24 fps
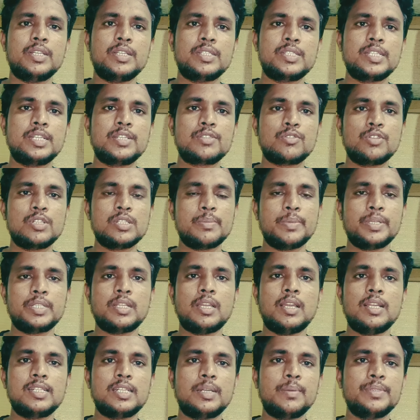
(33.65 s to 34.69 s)
సీడ్స్ గురించి మీకు
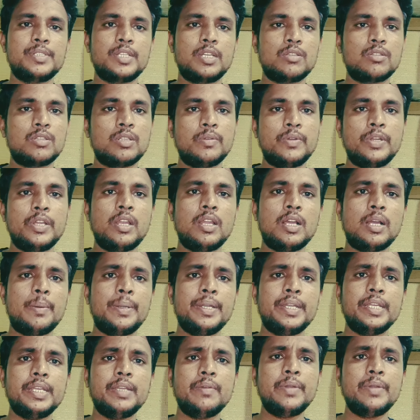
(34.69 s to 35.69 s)
తెలియజేయడం జరుగుతుంది వీడియోలో కాబట్టి ఈ